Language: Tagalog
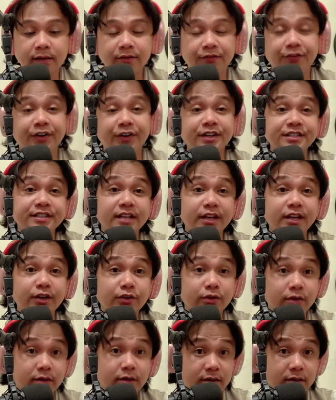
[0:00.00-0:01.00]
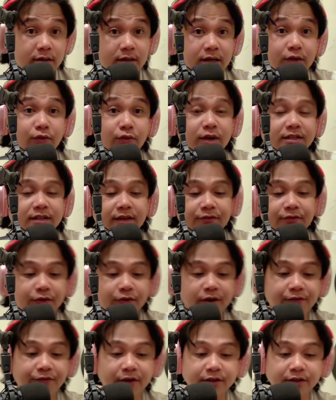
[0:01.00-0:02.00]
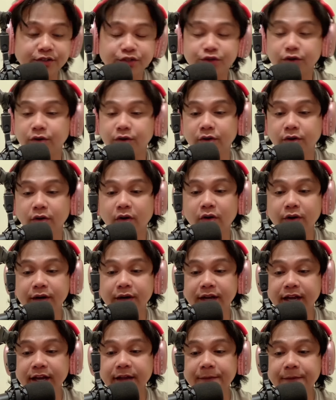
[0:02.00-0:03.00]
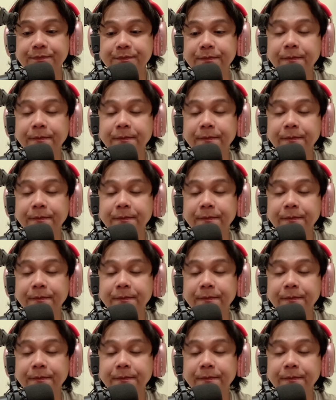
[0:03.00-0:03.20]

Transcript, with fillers: First na yung Liwasan Bonifacio. Okay?